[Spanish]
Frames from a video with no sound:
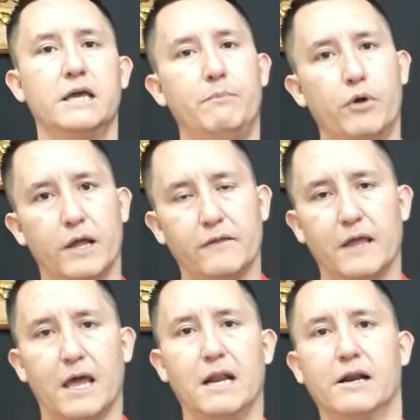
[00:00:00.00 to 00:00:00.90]
y por
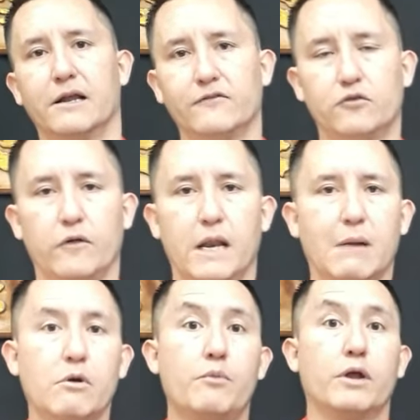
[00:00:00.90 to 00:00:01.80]
ende el resto del
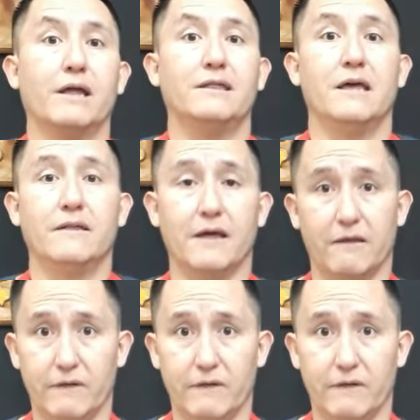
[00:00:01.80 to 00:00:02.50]
árbol porque tiende a